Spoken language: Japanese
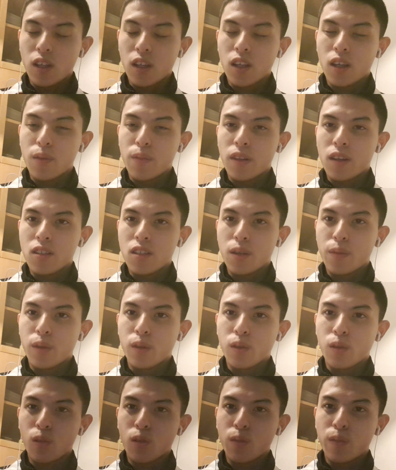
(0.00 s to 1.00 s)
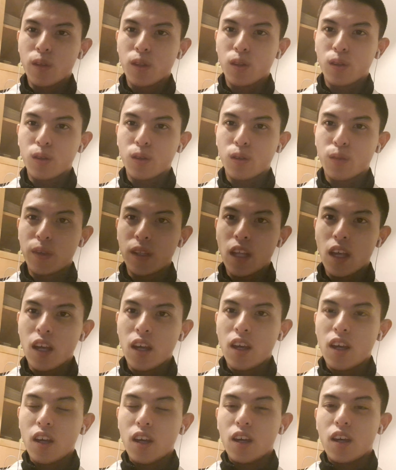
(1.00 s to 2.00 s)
えー、皆様のコメントを見て、